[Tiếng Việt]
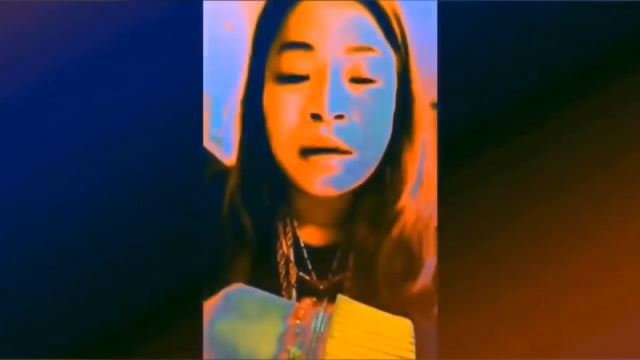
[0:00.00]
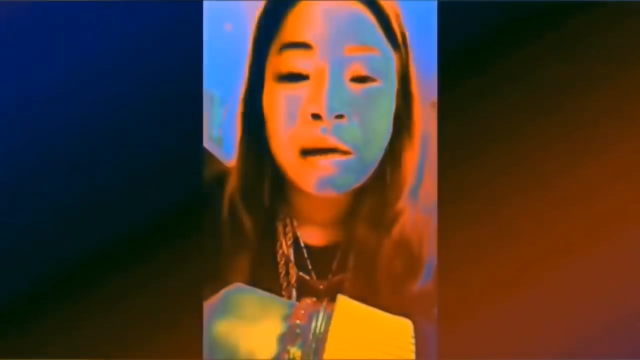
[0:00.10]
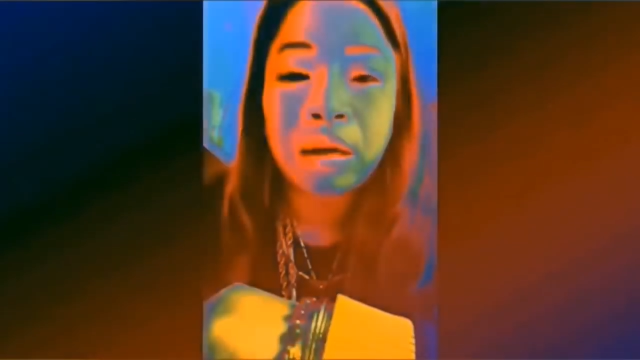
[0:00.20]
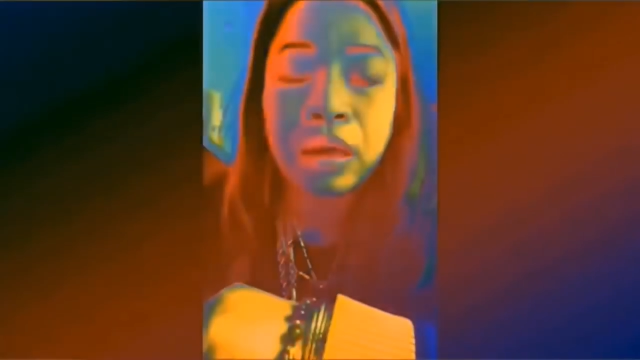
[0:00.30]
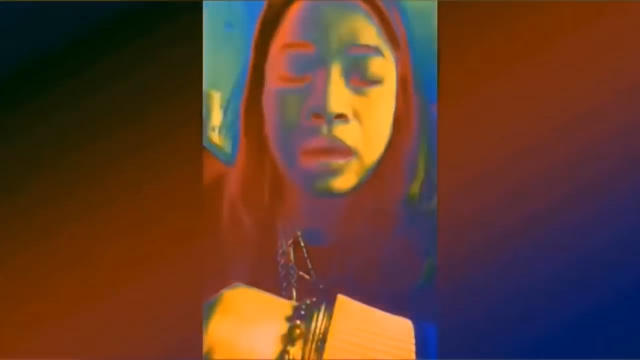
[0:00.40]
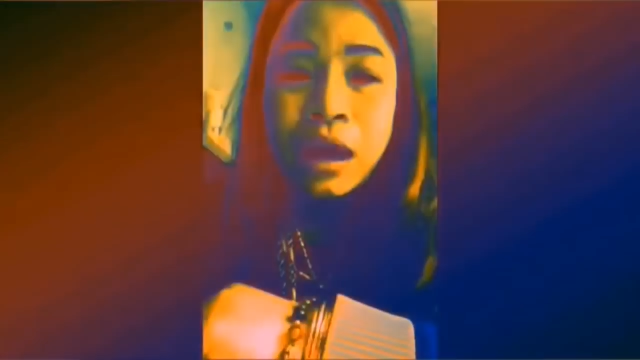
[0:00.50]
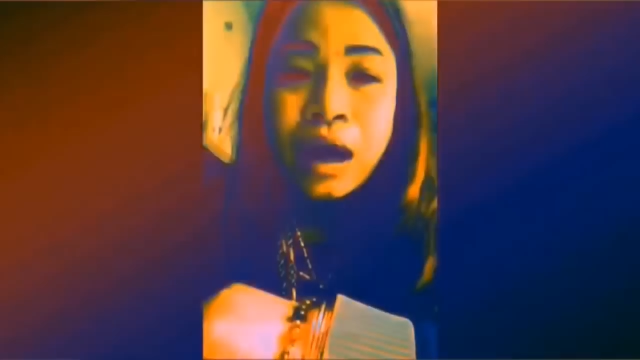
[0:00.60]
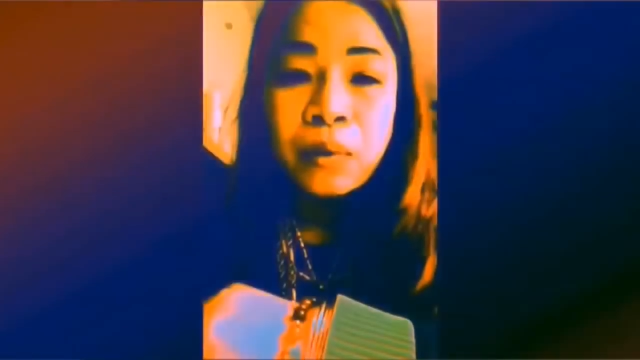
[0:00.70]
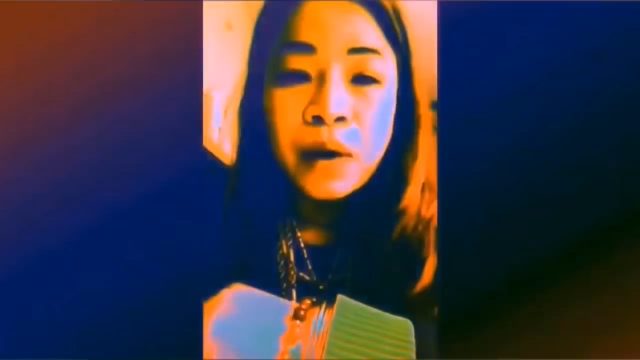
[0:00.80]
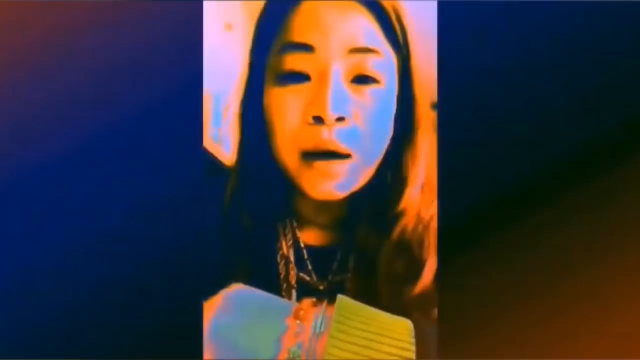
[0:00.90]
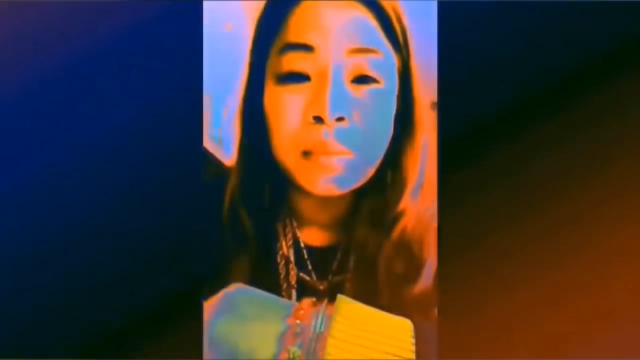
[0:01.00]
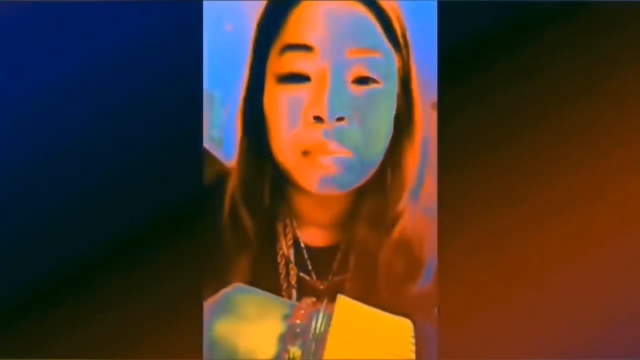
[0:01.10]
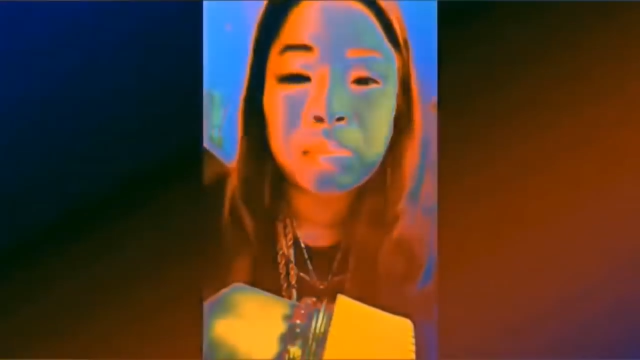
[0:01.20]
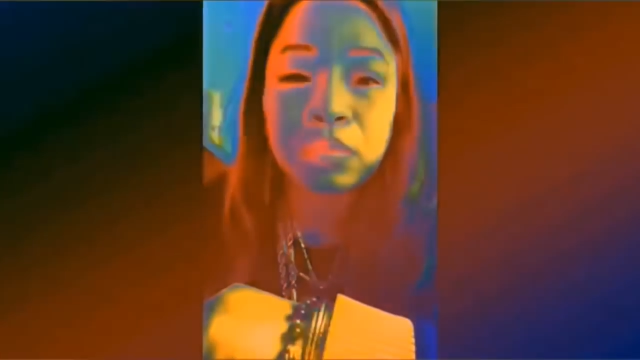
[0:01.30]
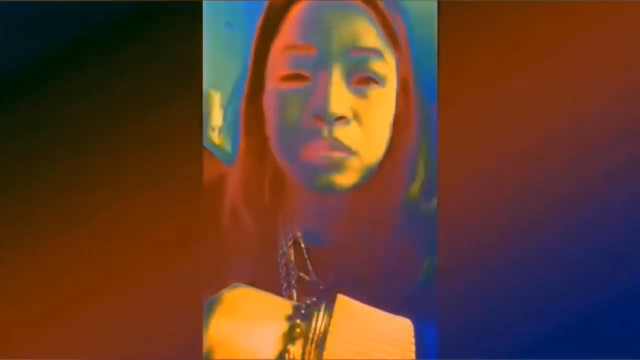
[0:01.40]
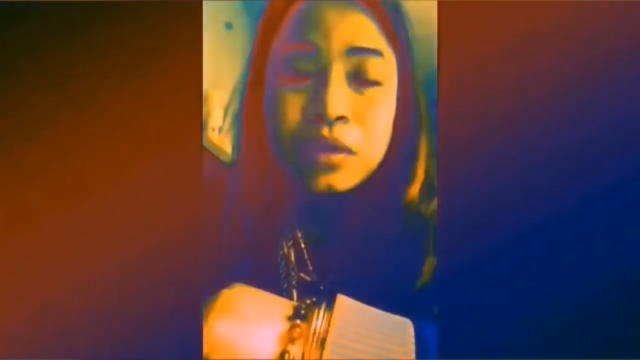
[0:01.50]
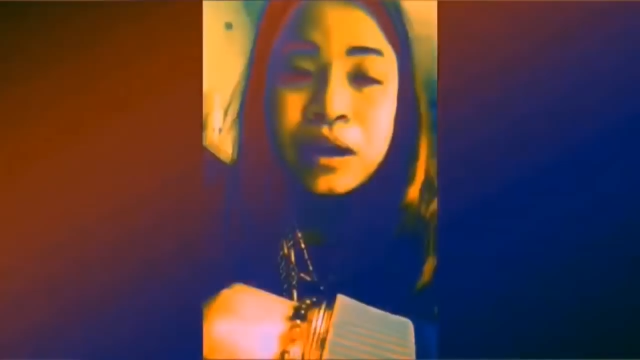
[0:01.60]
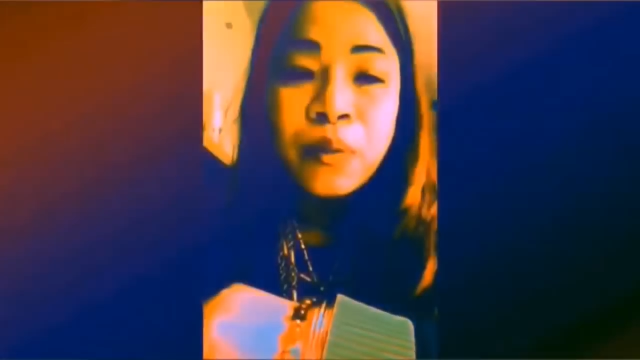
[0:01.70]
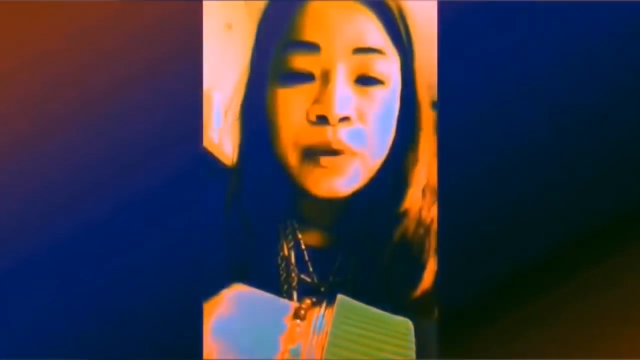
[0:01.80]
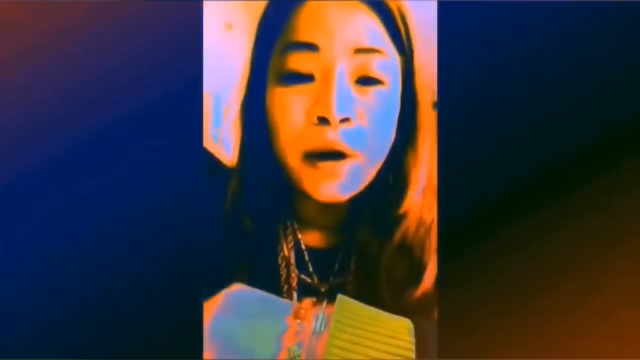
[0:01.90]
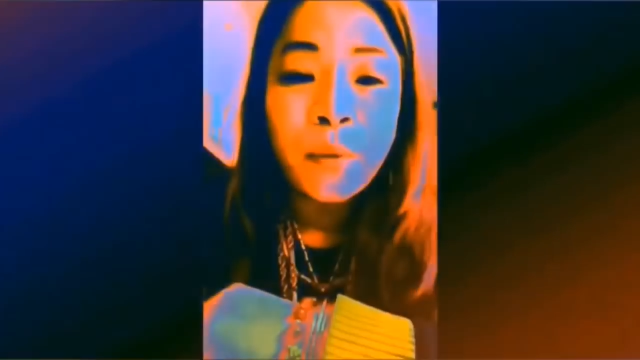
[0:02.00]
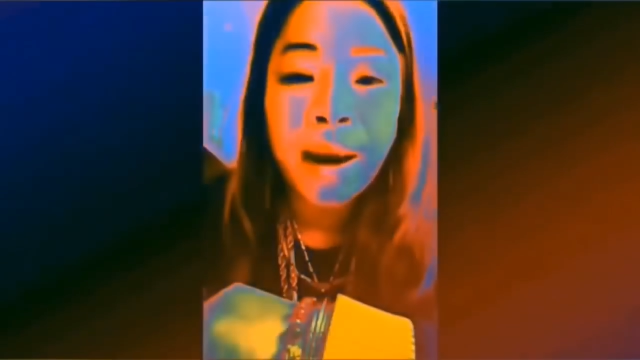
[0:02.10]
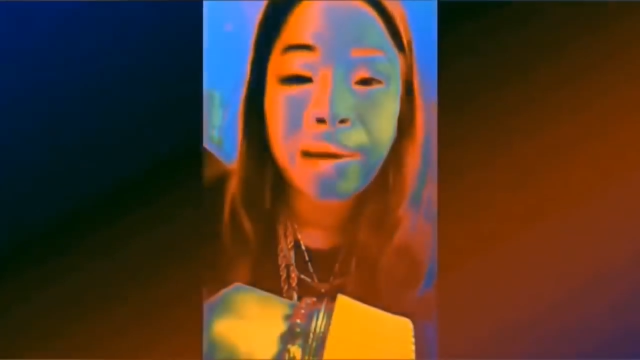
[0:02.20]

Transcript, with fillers: Cộng đồng trong và ngoài nước